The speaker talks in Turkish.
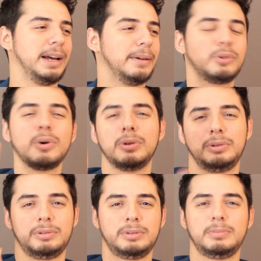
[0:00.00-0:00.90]
Ha, görün.
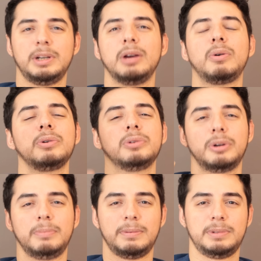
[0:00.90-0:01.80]
Buraya
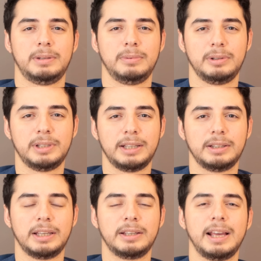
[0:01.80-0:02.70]
koyuyorum hepsini böyle
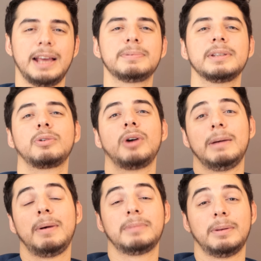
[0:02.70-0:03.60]
tek tek. Yani hepsini
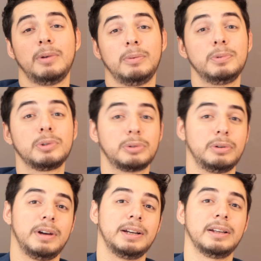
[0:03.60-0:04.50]
koyamam da böyle bir
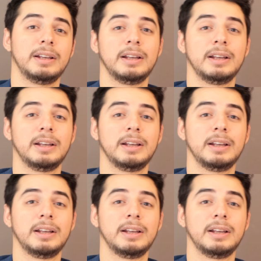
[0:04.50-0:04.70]
sürü var.